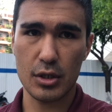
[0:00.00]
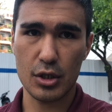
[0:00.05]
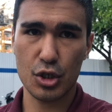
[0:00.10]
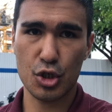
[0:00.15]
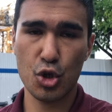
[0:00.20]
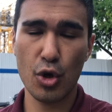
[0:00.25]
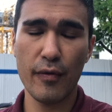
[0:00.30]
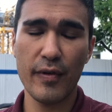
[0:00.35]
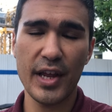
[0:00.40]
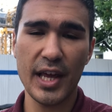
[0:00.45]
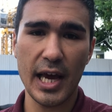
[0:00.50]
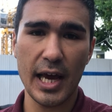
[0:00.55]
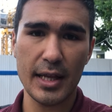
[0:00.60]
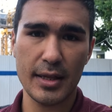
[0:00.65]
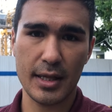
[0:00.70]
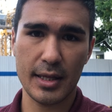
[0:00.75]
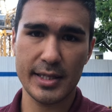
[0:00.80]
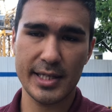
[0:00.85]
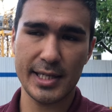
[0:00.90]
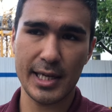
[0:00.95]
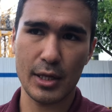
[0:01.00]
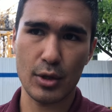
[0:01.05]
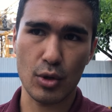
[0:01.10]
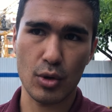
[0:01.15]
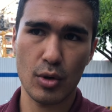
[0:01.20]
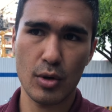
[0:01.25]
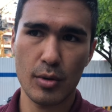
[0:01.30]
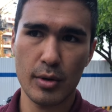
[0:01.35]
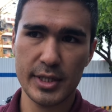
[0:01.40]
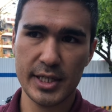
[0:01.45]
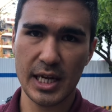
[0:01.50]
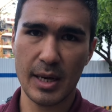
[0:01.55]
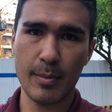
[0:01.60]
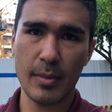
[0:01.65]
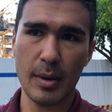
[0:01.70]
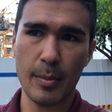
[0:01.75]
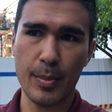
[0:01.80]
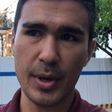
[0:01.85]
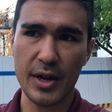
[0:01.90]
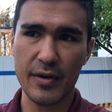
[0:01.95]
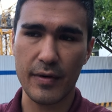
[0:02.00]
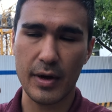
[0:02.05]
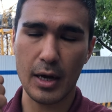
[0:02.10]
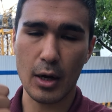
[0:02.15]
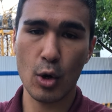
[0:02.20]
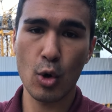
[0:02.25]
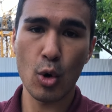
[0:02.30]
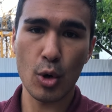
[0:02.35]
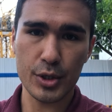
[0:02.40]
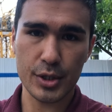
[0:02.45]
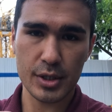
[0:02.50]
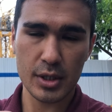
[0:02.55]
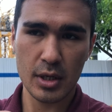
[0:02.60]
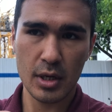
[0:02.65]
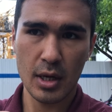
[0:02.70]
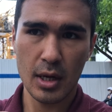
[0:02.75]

Что влияет на цену? Самое первое, год,